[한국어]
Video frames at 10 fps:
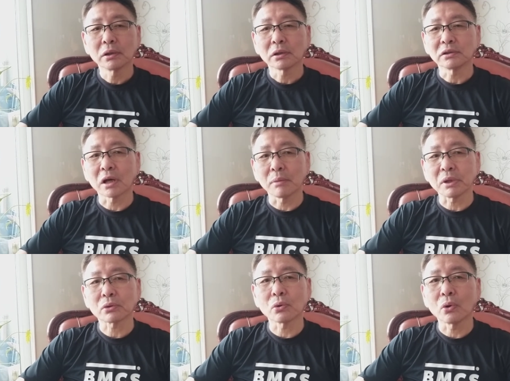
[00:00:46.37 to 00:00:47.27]
그 다음에
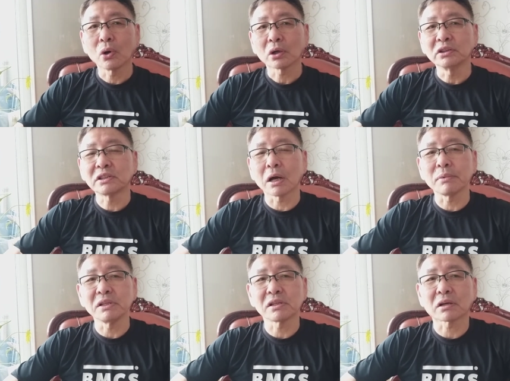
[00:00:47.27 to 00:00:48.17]
또 그
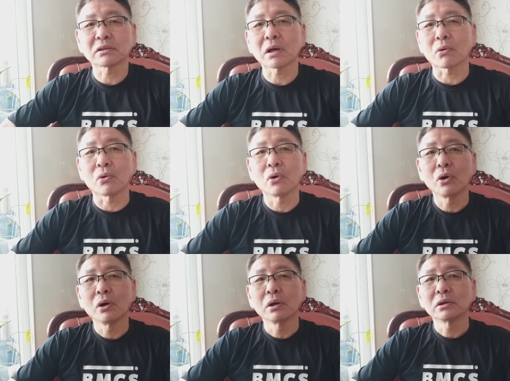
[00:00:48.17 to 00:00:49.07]
시합이 이제 끝나고
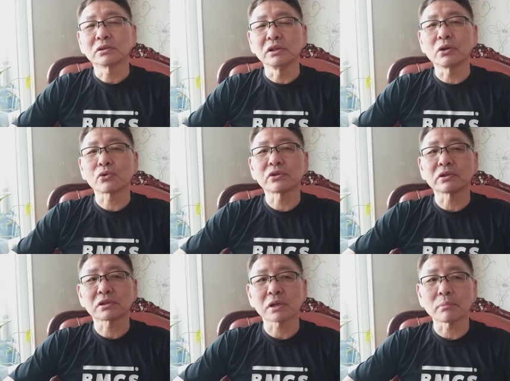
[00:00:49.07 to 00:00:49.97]

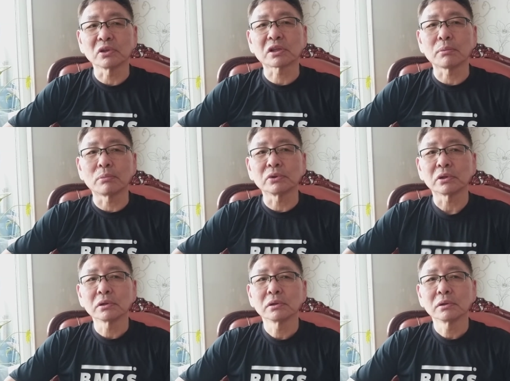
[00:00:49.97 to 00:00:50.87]
저희로서는 참 어떻게 보면
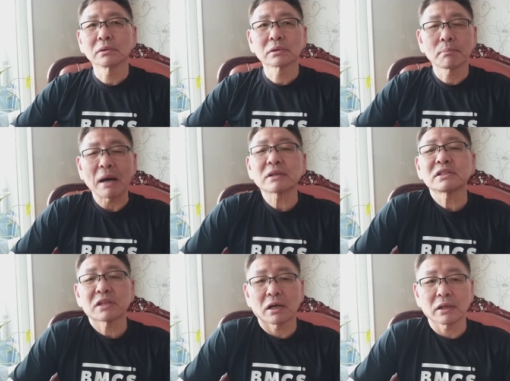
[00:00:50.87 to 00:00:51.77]
빠른
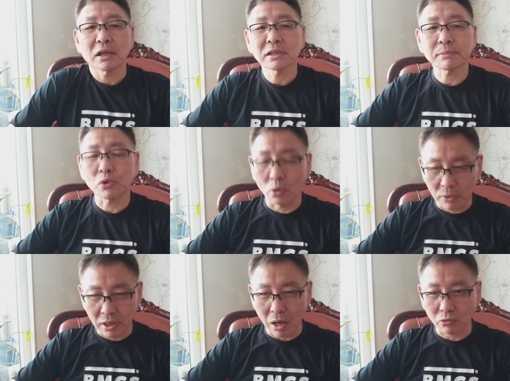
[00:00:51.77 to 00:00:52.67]
시간에 10개월
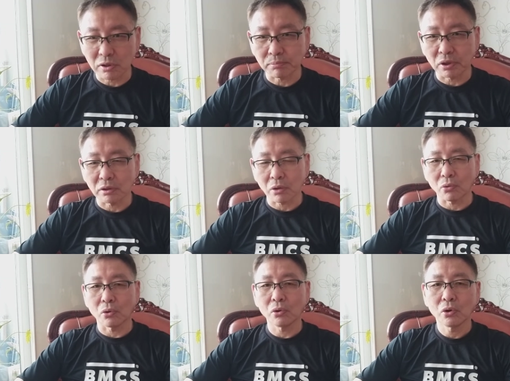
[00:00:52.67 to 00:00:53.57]
만에 한국 챔피언이
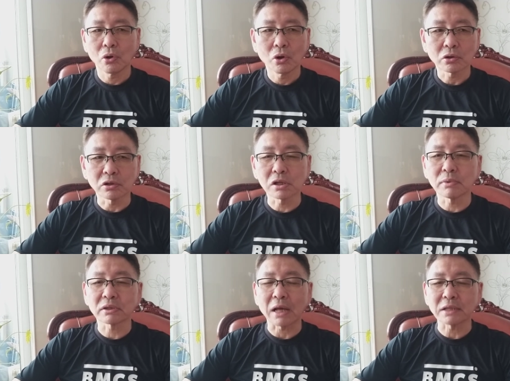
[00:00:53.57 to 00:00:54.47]
되고
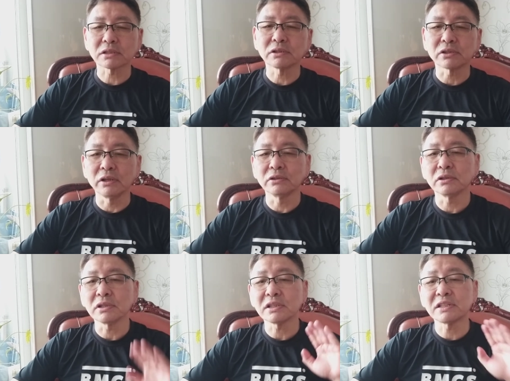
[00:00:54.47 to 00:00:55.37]
그러지만은 아직은
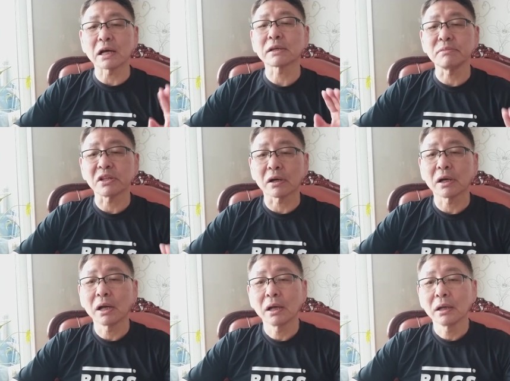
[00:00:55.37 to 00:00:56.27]
저희는
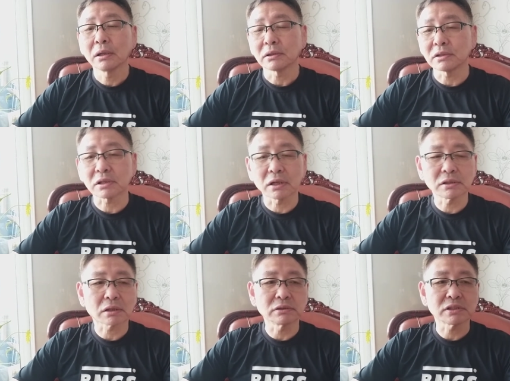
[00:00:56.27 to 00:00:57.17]
시작입니다. 그러니까
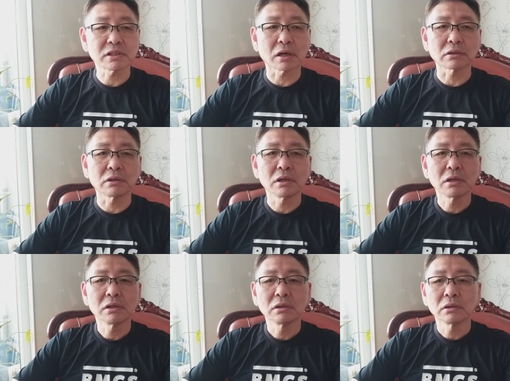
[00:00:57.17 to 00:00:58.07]
이제 그 시작을
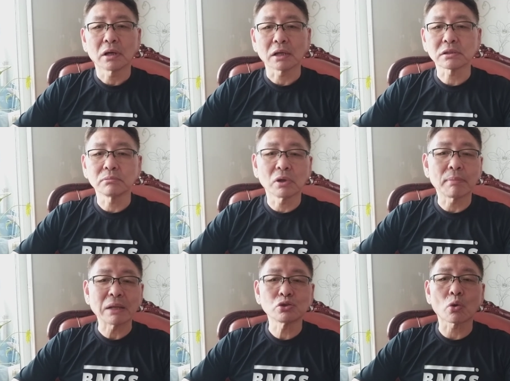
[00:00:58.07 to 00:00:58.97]
아직 뭐
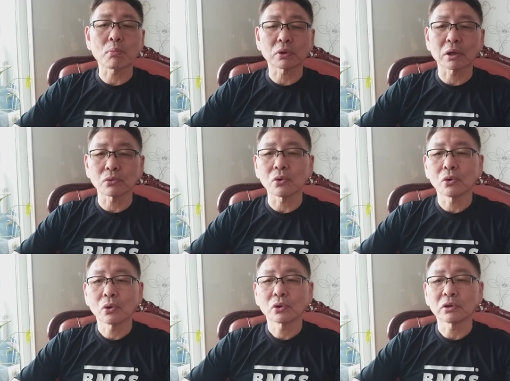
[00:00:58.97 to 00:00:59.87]

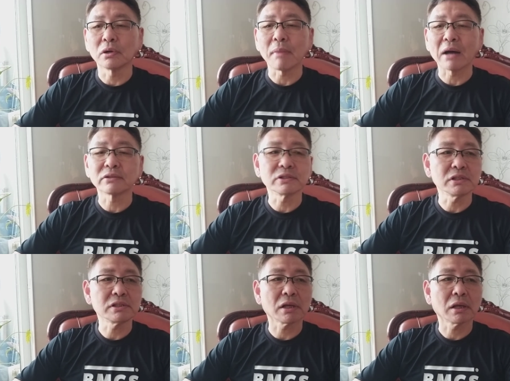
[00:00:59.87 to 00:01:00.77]
만족보다도 더 많은
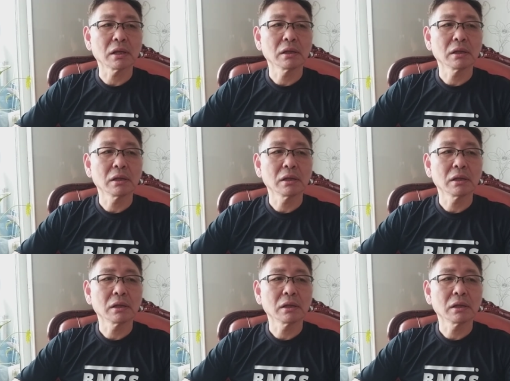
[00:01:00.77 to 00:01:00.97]
이제